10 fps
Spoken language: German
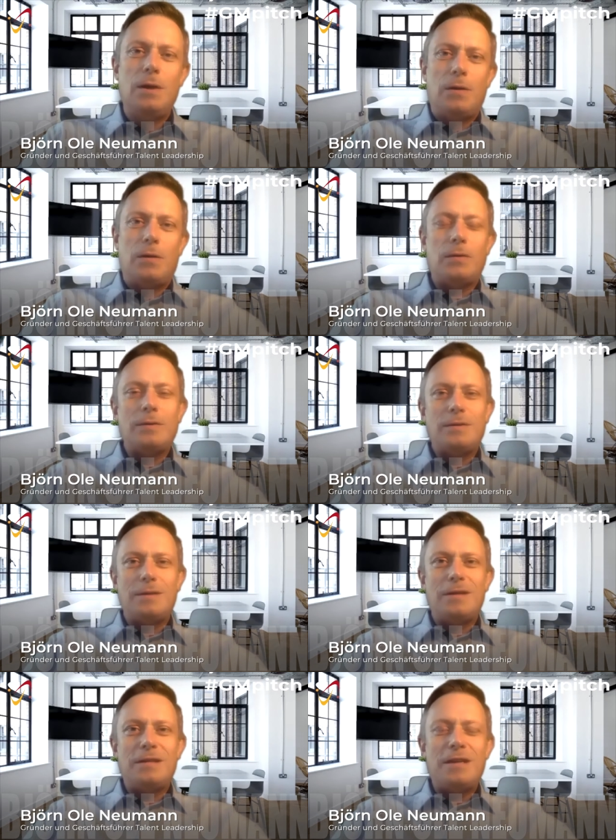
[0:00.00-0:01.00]
Und
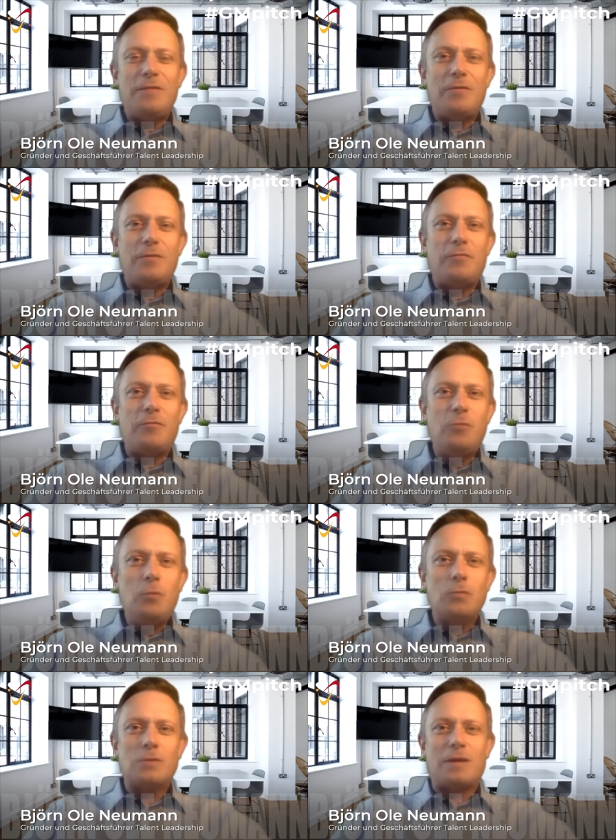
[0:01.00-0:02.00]
äh, ich helfe
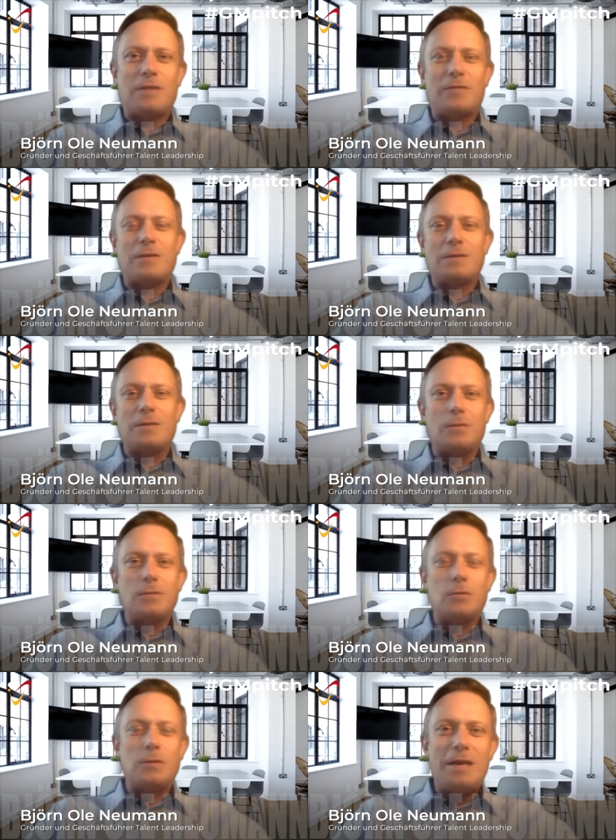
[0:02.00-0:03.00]
Führungskräften
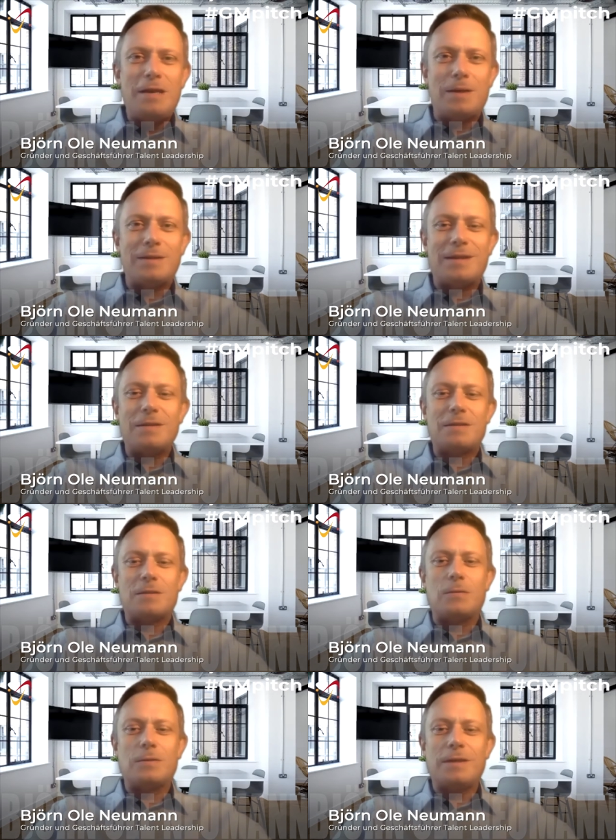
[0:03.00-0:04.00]
und Unternehmern ganz
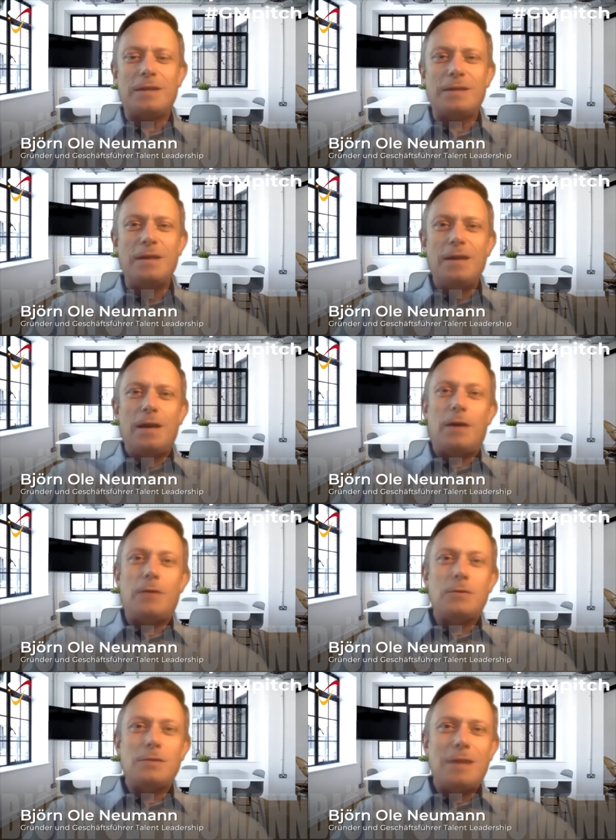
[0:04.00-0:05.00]
konkret
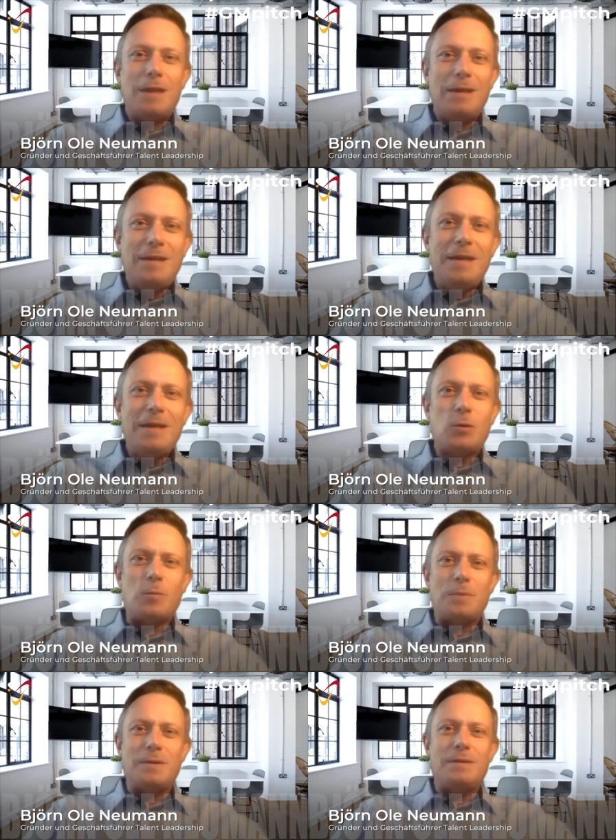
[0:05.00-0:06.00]
aus jeder
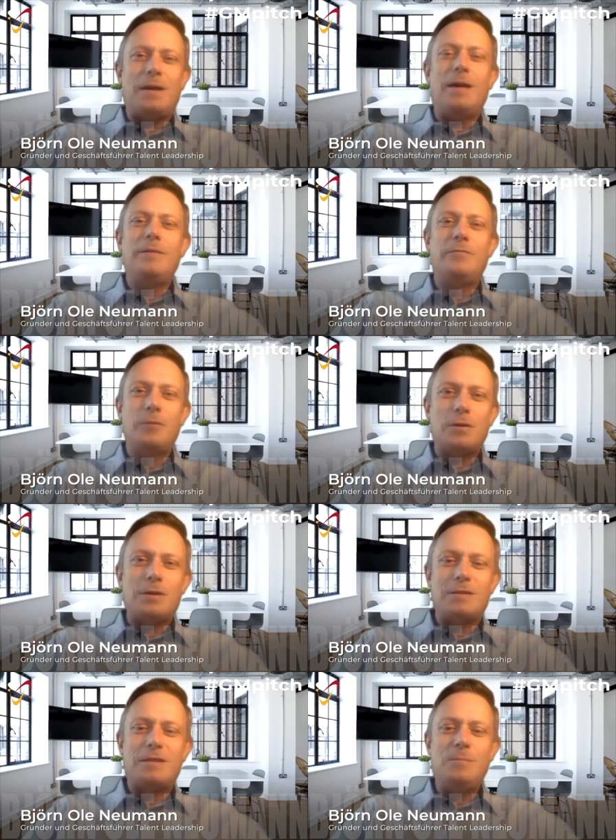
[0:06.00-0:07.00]
Gruppe ein
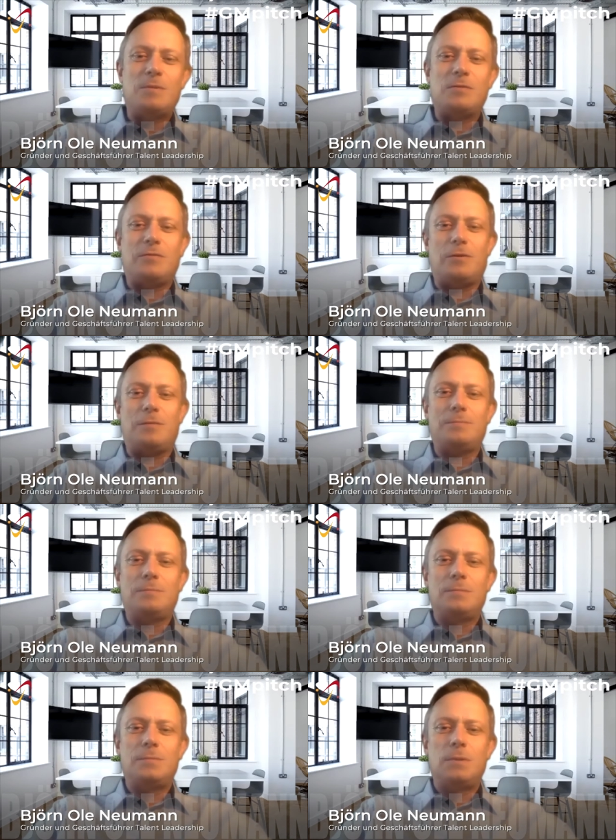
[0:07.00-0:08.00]
wirkliches Team zu formen.
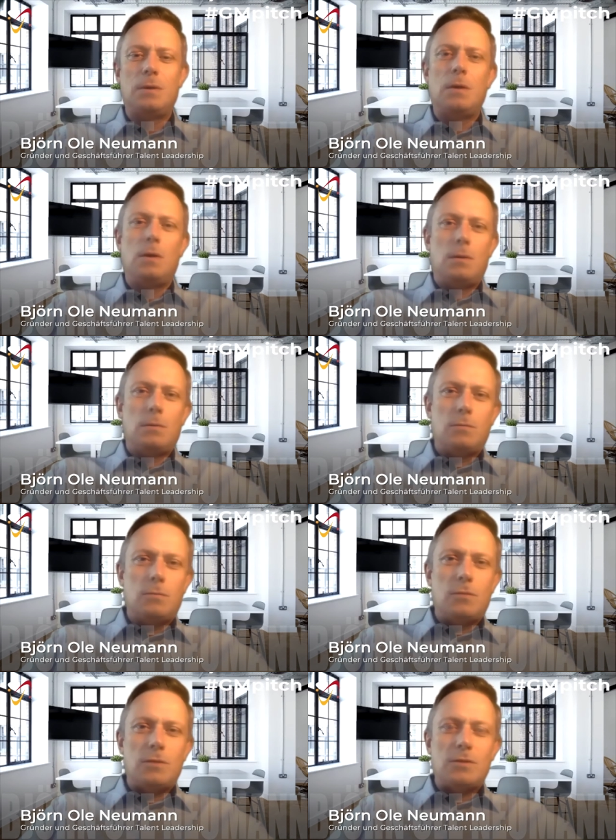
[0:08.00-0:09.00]

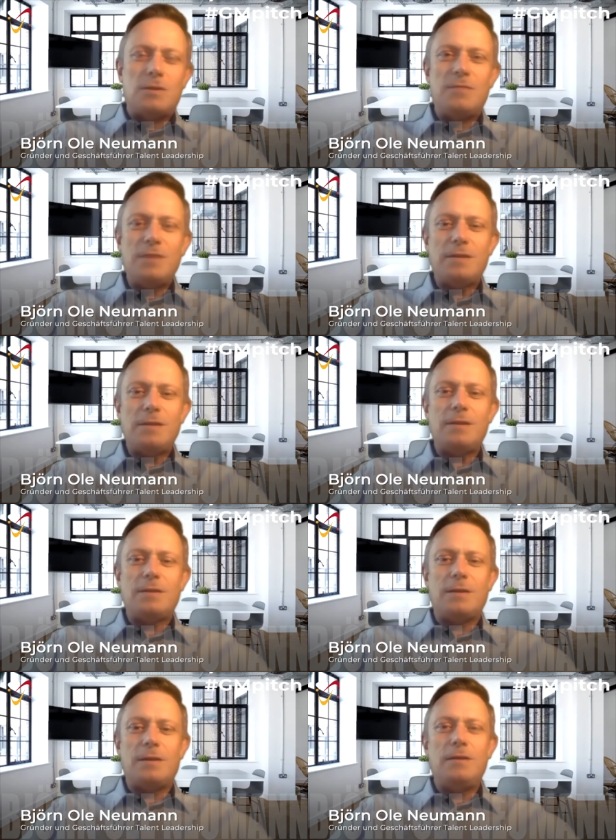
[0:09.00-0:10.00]
Das ist wichtig,
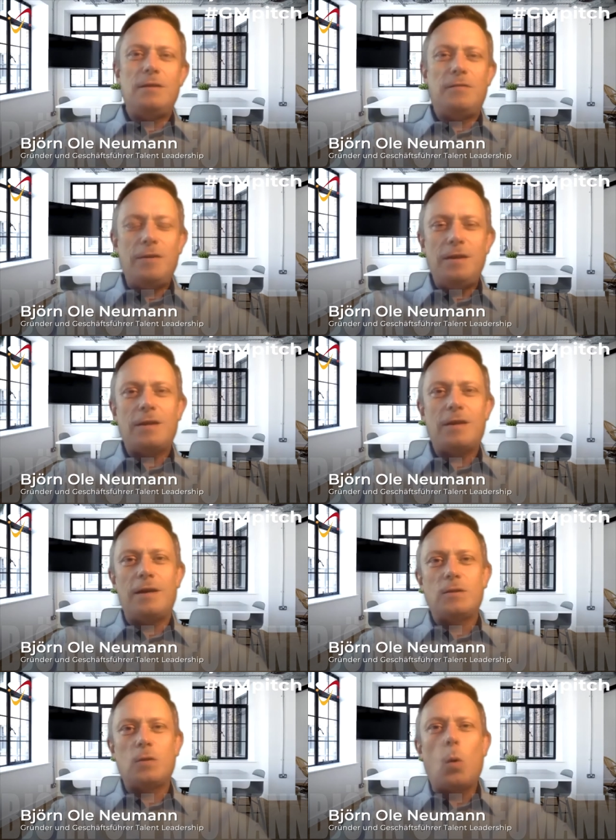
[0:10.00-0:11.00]
denn die
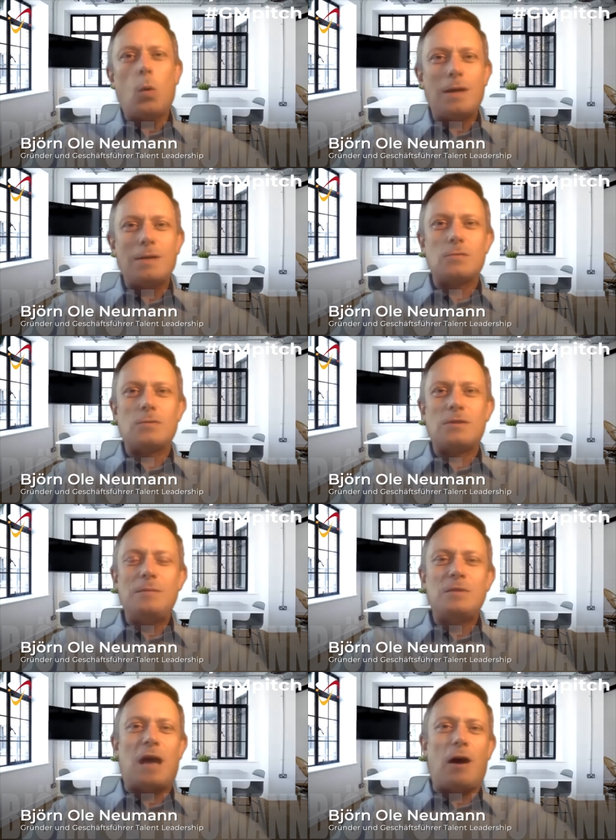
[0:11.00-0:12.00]
Fähigkeit,
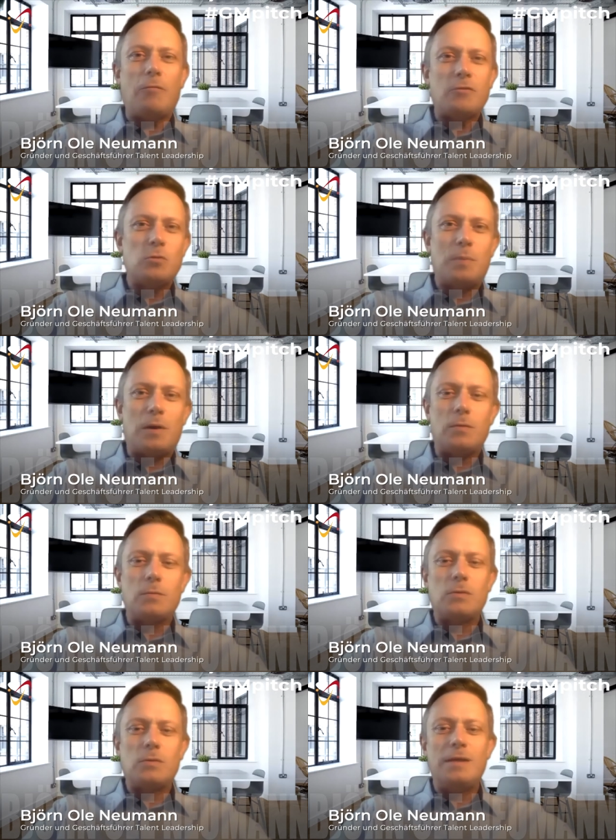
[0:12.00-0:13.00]
Hochleistungsteams aufzubauen
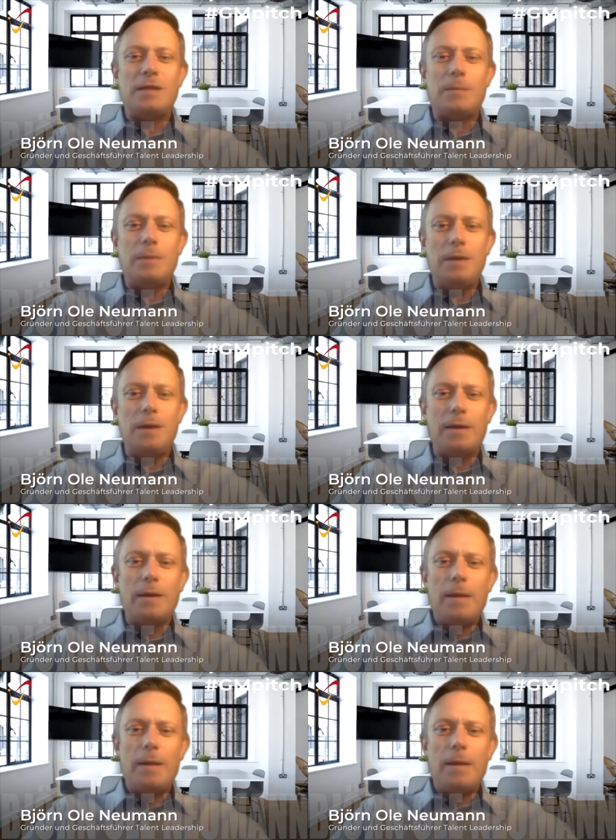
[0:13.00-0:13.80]
und zu etablieren,